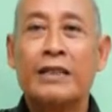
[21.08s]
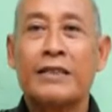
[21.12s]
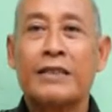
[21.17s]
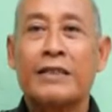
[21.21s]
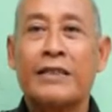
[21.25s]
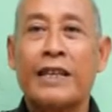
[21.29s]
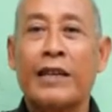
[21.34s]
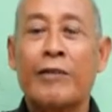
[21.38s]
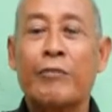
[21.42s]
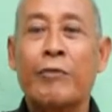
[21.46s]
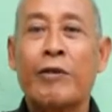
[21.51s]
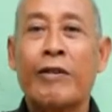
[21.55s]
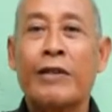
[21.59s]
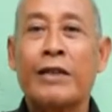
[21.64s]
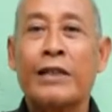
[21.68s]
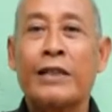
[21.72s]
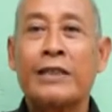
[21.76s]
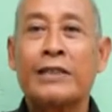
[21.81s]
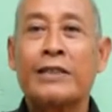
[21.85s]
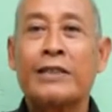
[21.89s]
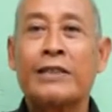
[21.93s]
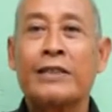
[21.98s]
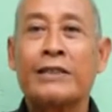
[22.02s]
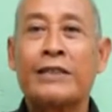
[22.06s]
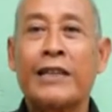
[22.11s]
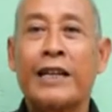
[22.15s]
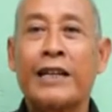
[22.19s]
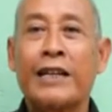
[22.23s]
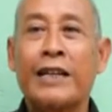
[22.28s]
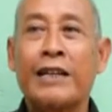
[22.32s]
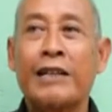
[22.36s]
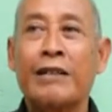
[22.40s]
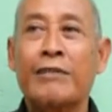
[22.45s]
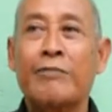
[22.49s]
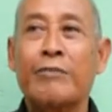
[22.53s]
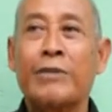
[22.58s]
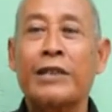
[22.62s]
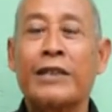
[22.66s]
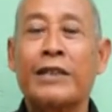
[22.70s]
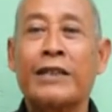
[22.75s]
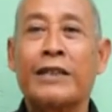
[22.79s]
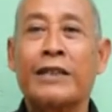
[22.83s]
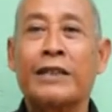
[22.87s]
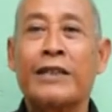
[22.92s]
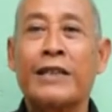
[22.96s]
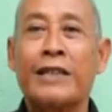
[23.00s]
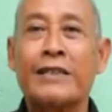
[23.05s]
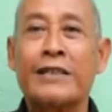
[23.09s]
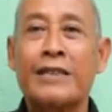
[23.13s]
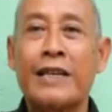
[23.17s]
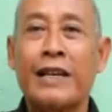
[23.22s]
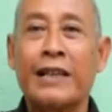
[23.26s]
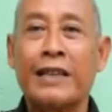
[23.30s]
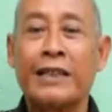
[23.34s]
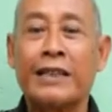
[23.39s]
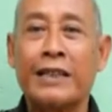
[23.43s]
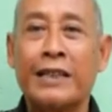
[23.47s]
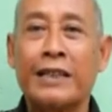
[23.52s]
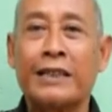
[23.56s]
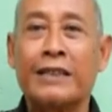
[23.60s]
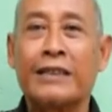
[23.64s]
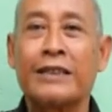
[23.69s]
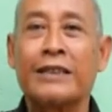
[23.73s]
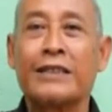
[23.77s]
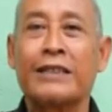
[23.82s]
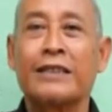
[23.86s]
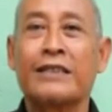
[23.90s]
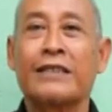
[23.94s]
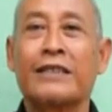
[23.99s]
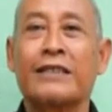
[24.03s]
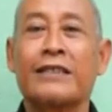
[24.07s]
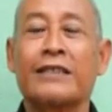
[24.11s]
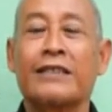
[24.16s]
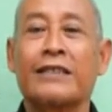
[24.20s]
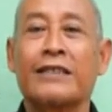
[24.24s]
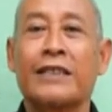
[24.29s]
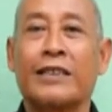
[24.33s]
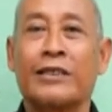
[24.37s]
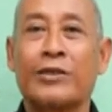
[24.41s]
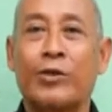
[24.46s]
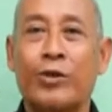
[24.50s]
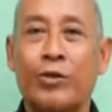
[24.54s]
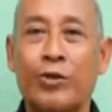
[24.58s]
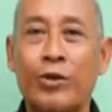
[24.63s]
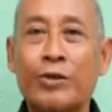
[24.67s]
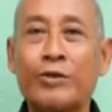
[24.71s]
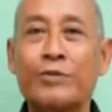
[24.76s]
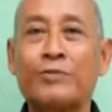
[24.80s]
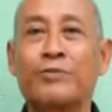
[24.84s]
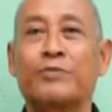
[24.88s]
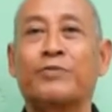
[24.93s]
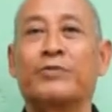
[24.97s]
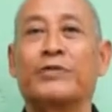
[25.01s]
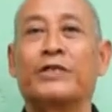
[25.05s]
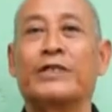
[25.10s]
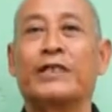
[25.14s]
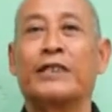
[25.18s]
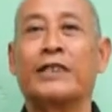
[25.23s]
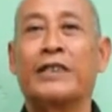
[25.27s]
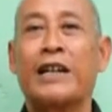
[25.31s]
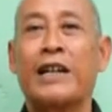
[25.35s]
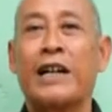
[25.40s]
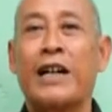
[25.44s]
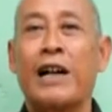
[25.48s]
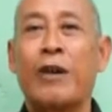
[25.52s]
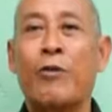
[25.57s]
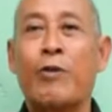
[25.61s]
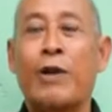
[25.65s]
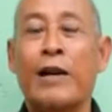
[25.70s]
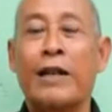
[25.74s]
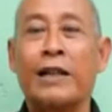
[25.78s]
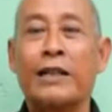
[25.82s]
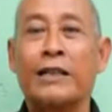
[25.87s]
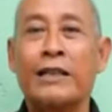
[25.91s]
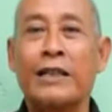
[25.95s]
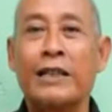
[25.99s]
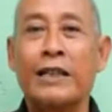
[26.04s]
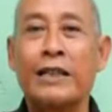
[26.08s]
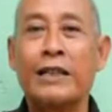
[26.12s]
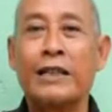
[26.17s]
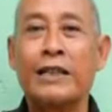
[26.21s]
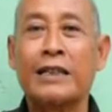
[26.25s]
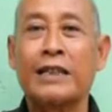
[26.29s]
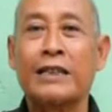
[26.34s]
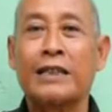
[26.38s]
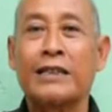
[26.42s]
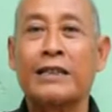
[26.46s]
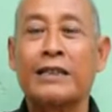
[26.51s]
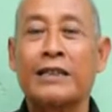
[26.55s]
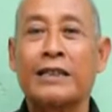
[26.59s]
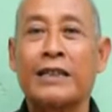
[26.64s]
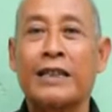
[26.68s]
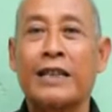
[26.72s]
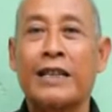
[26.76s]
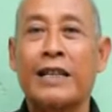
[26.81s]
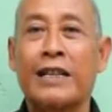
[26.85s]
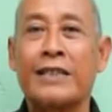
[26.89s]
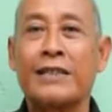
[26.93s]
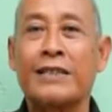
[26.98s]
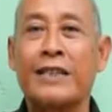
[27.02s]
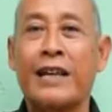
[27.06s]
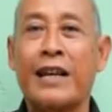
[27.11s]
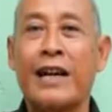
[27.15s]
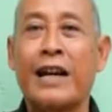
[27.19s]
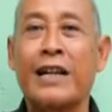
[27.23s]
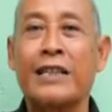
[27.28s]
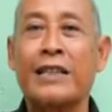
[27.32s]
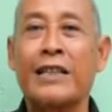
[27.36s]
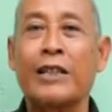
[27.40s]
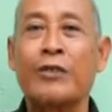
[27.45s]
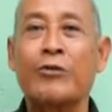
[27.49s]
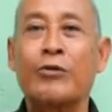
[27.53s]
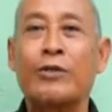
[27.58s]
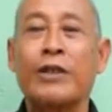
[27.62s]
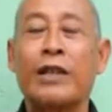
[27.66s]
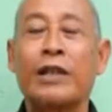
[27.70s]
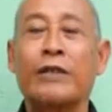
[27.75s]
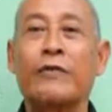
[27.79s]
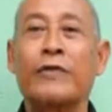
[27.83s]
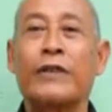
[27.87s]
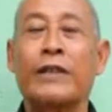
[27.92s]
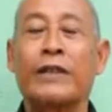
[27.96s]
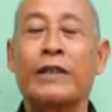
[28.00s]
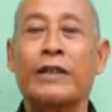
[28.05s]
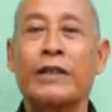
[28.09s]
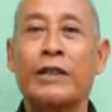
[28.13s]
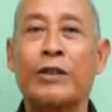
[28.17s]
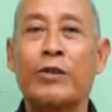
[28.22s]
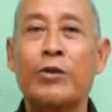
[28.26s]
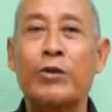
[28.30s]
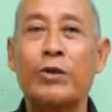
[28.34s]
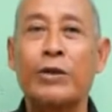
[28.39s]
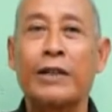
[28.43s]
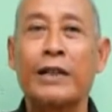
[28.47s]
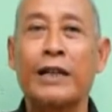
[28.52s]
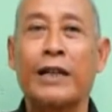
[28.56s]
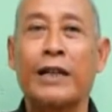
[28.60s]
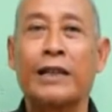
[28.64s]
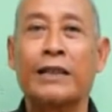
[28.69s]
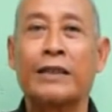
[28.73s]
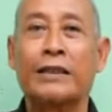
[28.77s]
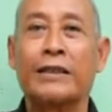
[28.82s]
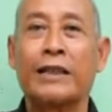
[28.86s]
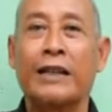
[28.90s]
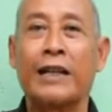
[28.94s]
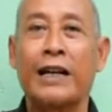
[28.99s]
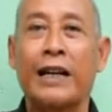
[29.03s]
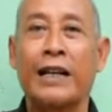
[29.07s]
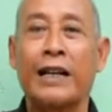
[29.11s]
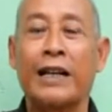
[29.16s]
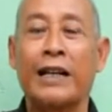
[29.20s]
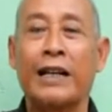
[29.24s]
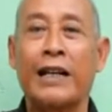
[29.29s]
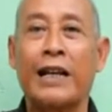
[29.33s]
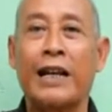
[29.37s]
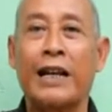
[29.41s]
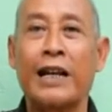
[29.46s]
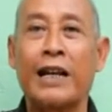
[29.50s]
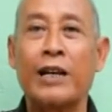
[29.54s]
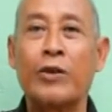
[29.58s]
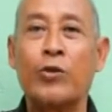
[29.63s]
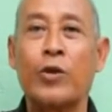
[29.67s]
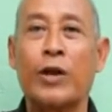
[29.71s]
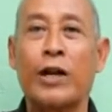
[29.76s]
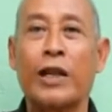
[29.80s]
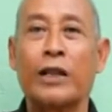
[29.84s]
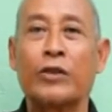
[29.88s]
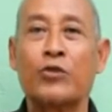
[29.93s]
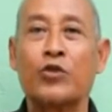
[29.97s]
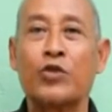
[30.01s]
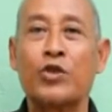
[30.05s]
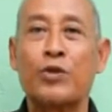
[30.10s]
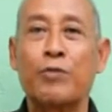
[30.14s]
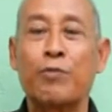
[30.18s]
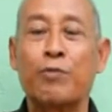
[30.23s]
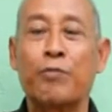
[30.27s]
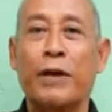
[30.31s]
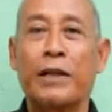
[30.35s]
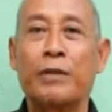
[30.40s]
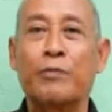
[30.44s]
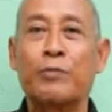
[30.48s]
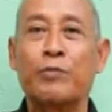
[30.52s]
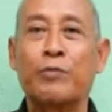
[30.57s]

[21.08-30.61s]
Saya mewakili istri saya yang menderita sakit stroke yang awalnya kena serangannya itu dari vertigo dengan tekanan darah 240